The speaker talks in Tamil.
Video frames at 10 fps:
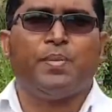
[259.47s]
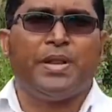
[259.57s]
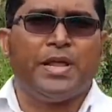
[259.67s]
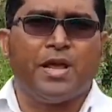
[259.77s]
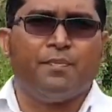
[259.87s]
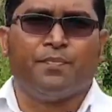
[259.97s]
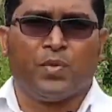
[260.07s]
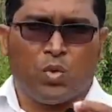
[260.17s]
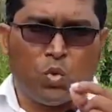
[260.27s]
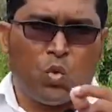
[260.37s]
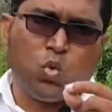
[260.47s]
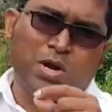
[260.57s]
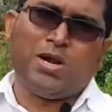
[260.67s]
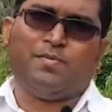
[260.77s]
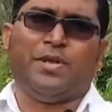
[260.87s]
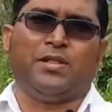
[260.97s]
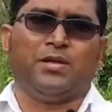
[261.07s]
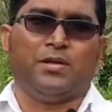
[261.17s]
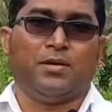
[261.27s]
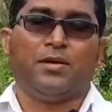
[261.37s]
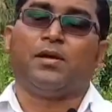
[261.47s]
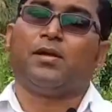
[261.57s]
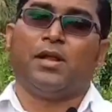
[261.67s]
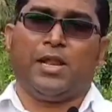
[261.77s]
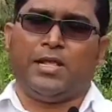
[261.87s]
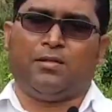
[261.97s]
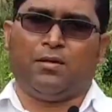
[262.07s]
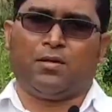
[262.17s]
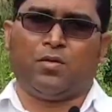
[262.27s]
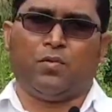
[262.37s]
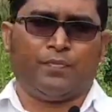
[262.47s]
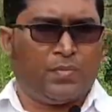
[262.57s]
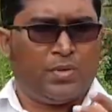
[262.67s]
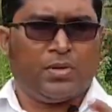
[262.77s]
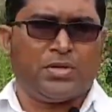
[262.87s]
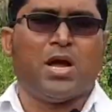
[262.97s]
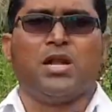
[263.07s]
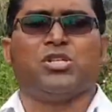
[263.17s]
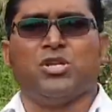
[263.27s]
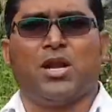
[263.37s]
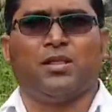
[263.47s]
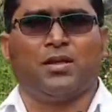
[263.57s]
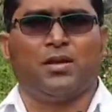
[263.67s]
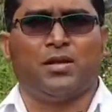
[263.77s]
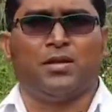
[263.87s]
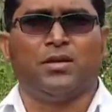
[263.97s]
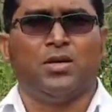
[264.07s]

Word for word: பிரியம் உங்கள் மீது நிலைத்திருக்கும் ஞான ஸ்நானத்திற்கு